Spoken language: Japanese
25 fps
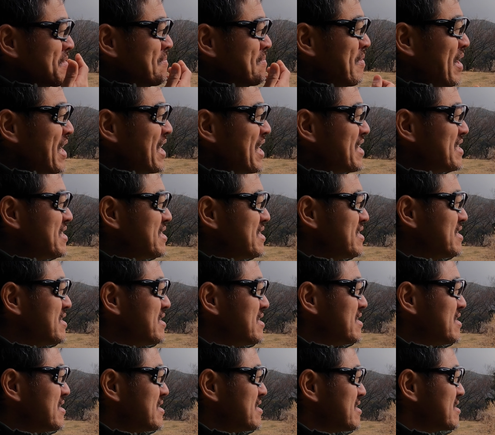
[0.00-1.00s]
前
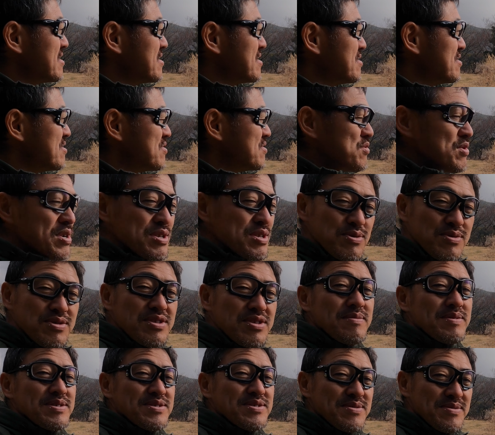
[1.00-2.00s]
に動画撮っ
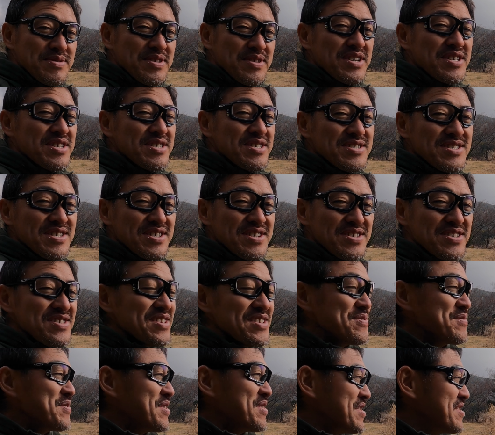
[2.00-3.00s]
てますよね、キジが出
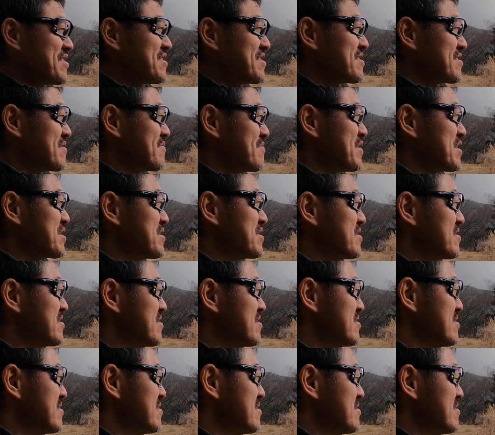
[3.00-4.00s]
たとか、ね。まあ、
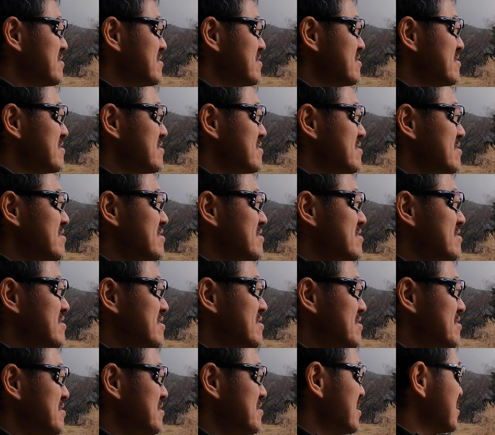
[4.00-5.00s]

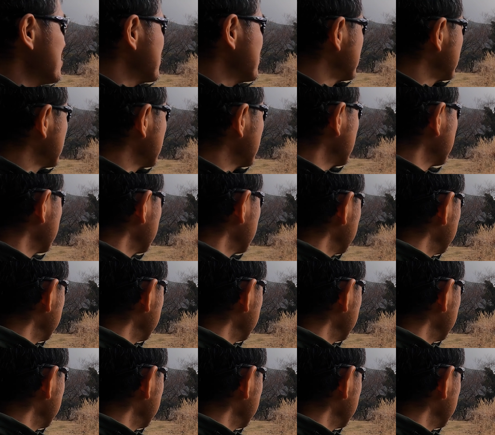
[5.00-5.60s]
なんか近く